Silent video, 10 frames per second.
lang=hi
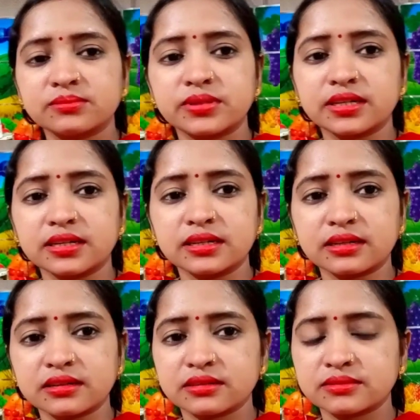फिर
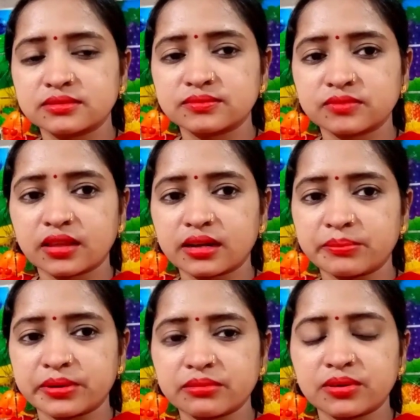
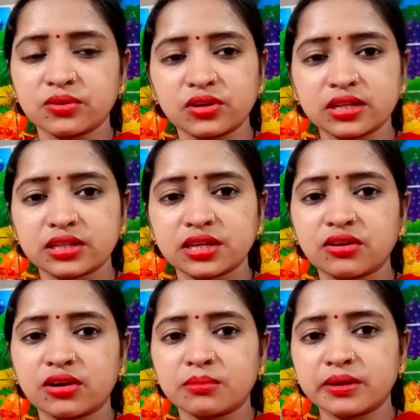कपड़े भी धो ली थी
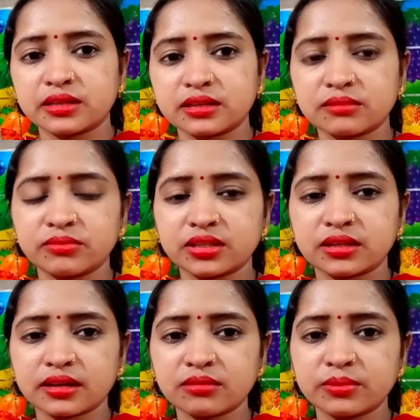और बर्तन भी
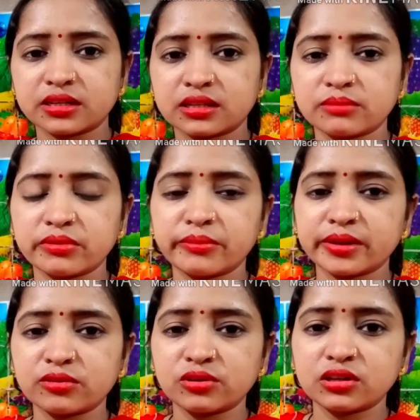थे बर्तन भी मैं
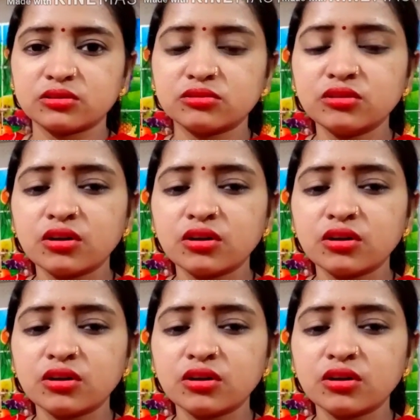धो ली हूँ